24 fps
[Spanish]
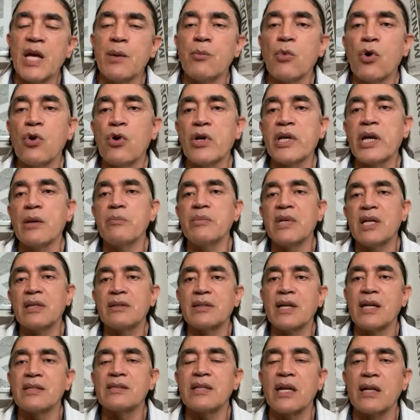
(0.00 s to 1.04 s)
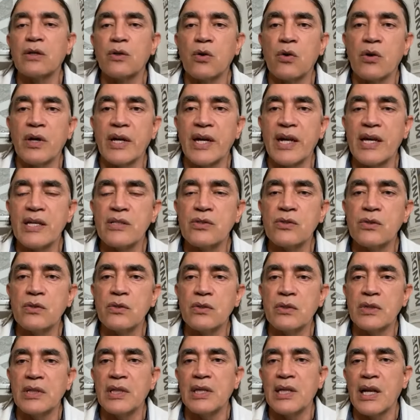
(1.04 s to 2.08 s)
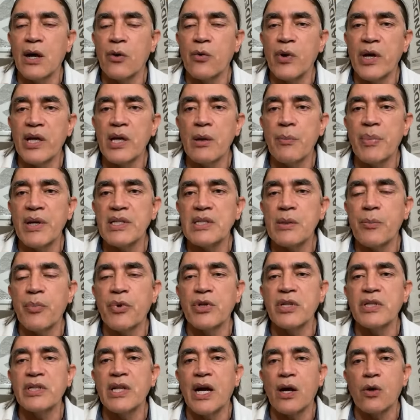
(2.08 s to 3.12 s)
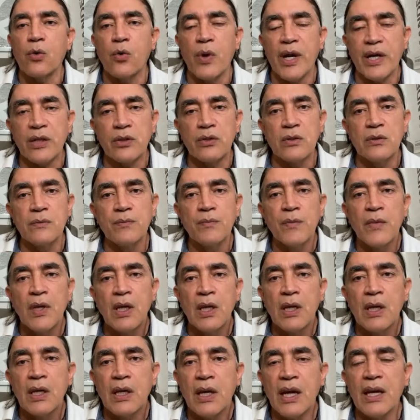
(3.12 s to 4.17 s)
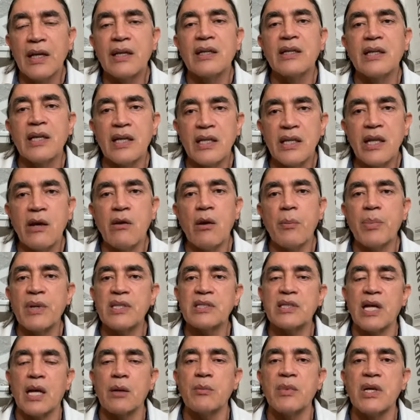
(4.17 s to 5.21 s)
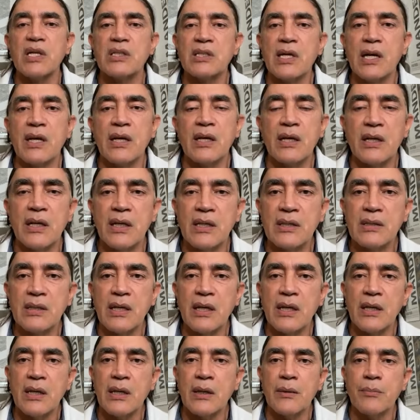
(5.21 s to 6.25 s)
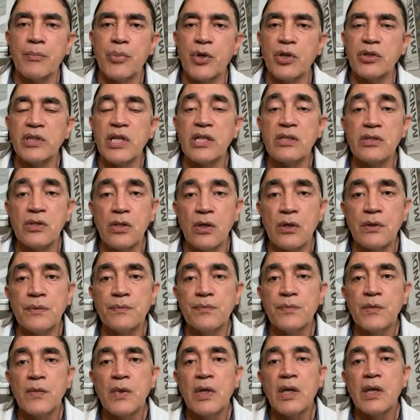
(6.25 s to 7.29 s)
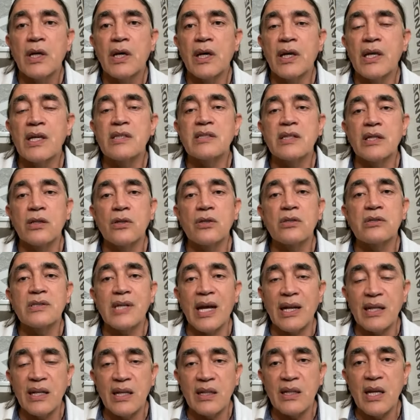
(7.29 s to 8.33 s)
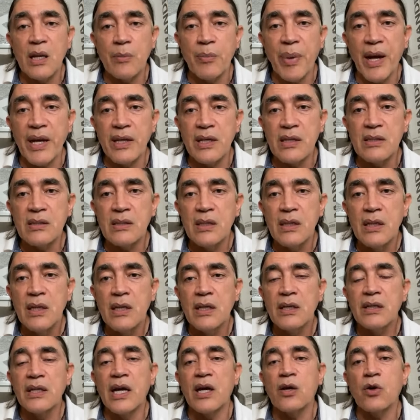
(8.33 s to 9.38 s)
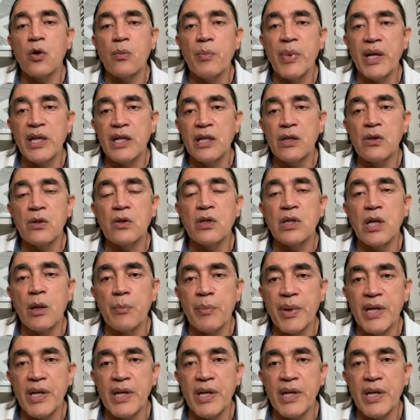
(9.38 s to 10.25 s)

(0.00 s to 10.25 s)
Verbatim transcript: De modo que mientras el Congreso y la UNP se ponen de acuerdo en quién debe prestarme esa, esa protección, he decidido salir del país y he convenido con el